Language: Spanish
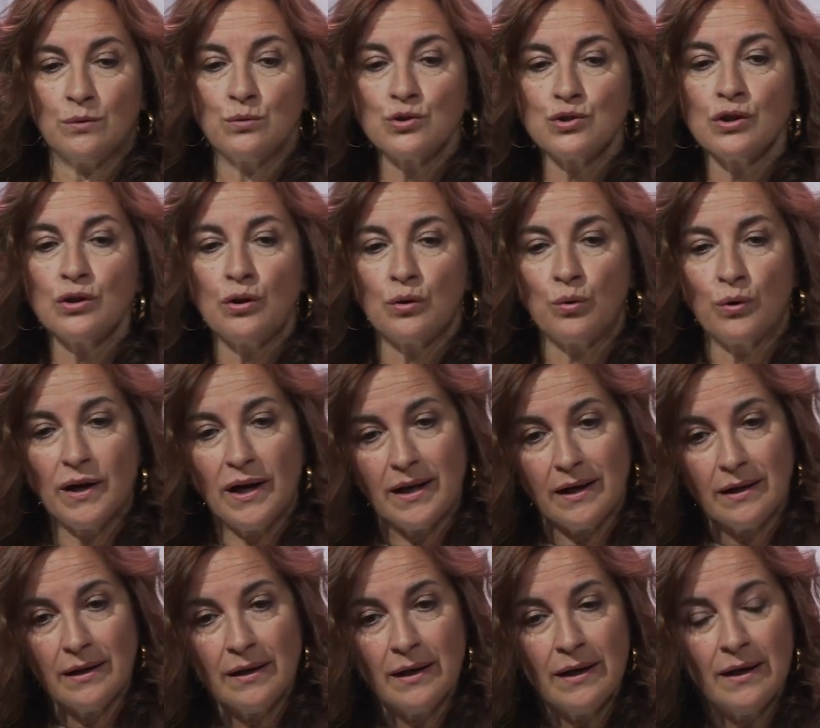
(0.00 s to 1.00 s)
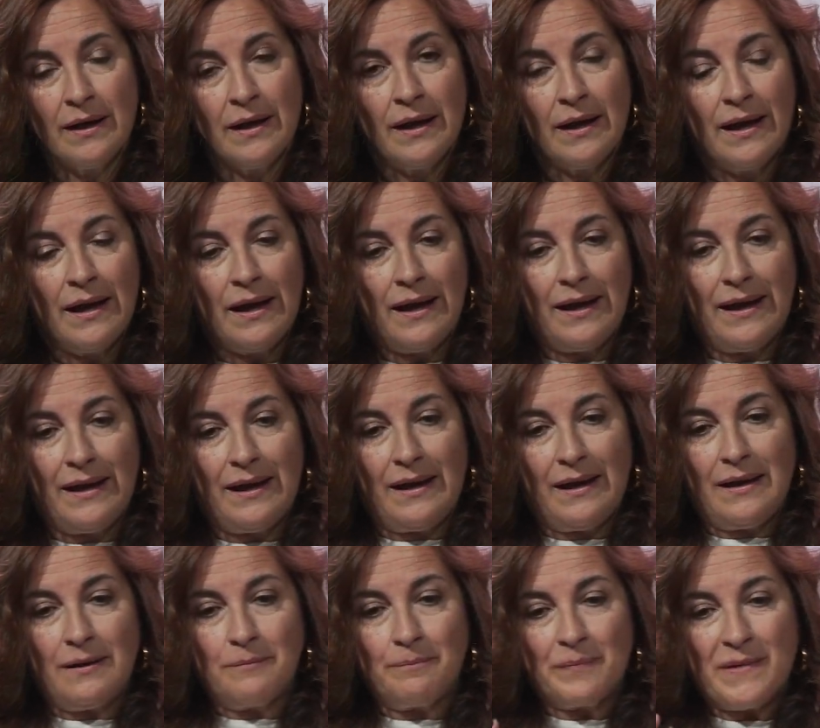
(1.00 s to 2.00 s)
un solo lugar,
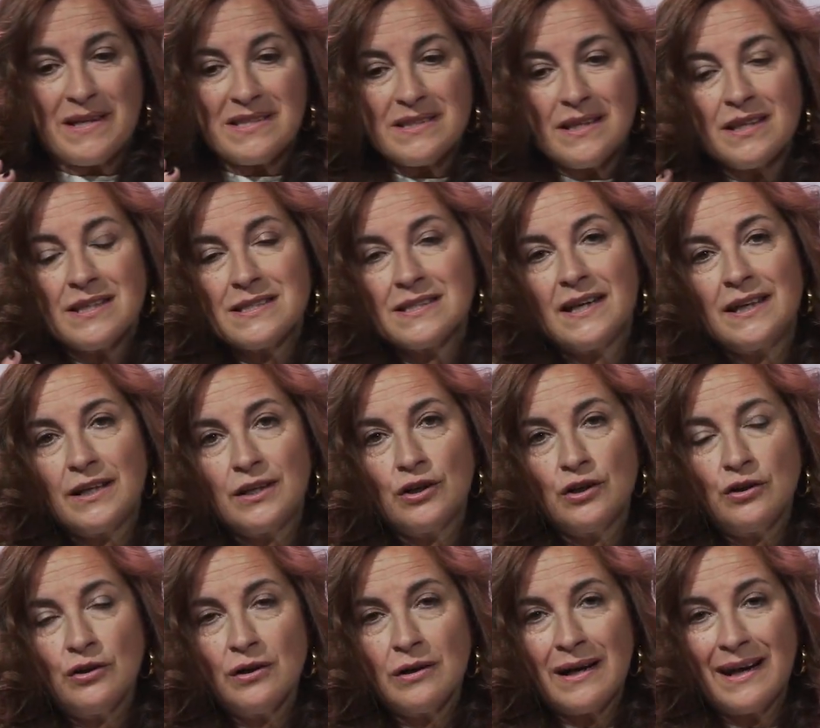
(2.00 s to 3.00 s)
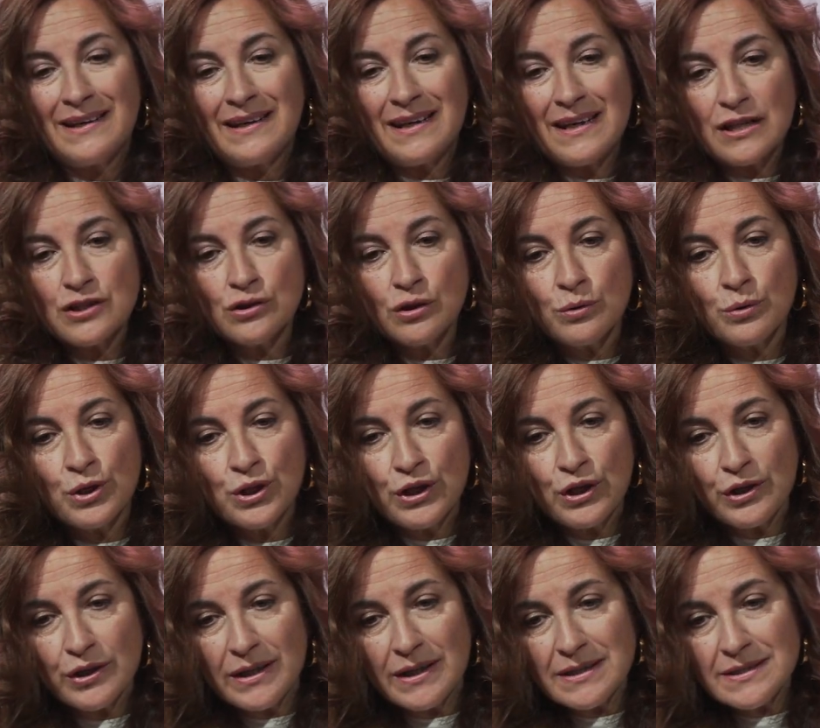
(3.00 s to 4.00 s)
eh, es necesario generar
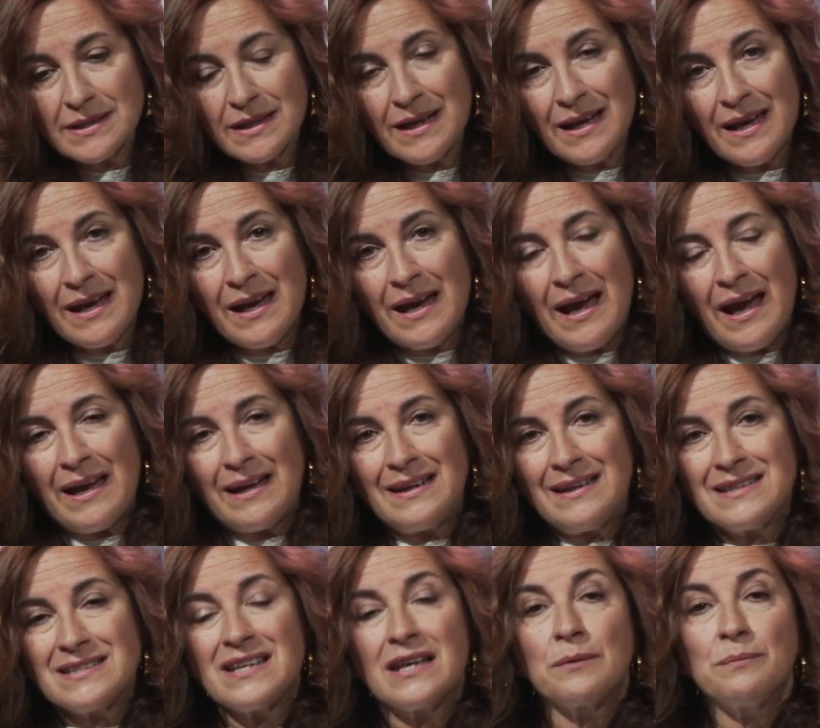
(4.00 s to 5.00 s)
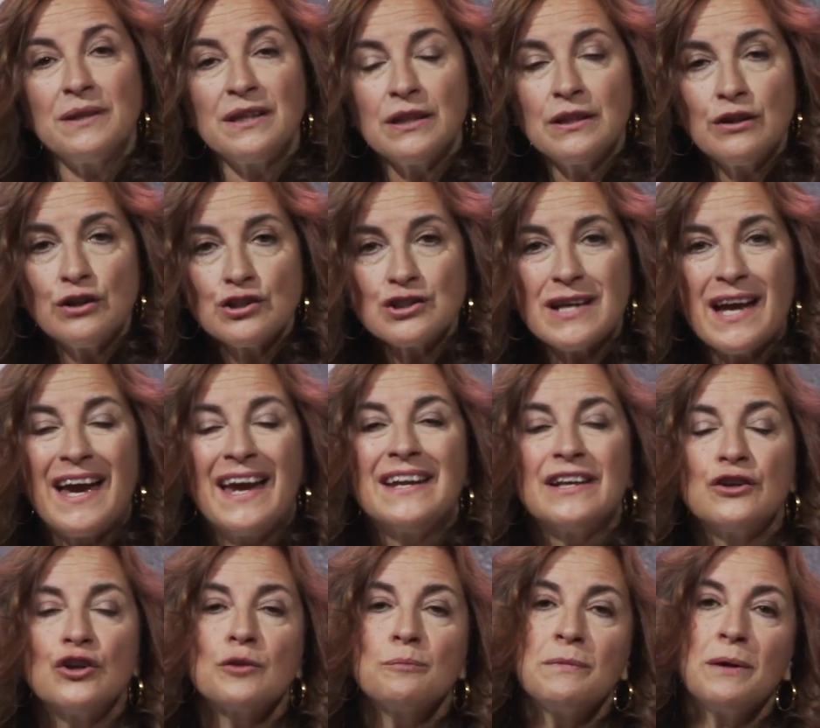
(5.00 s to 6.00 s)
soluciones y servicios a
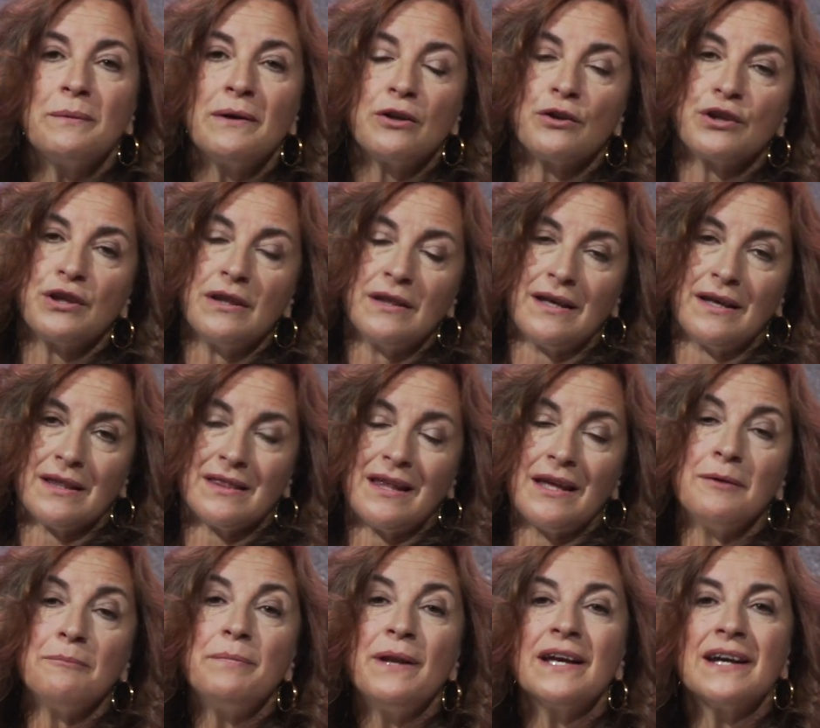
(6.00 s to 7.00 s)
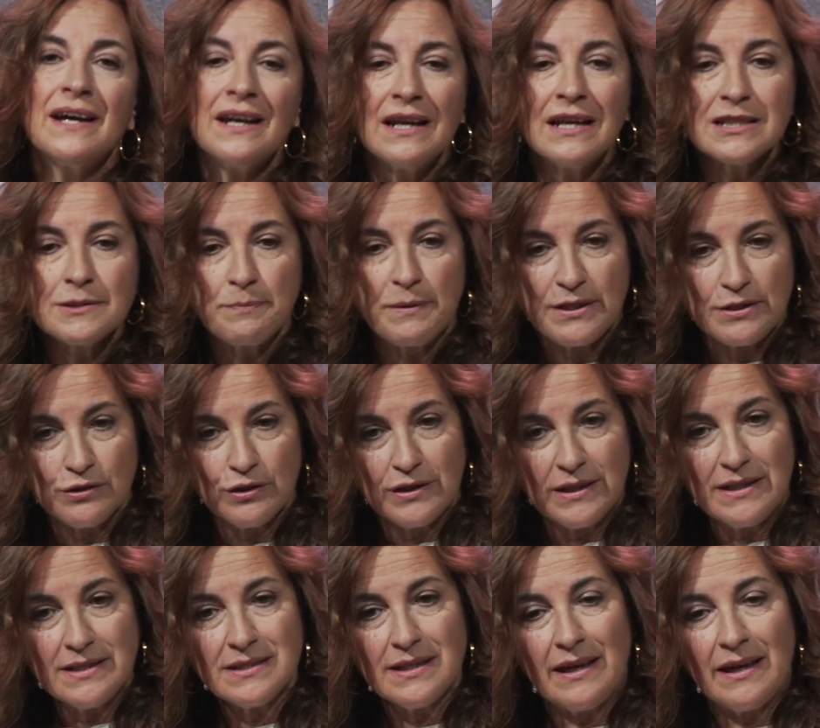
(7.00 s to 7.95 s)
enorme velocidad e implicar a las personas,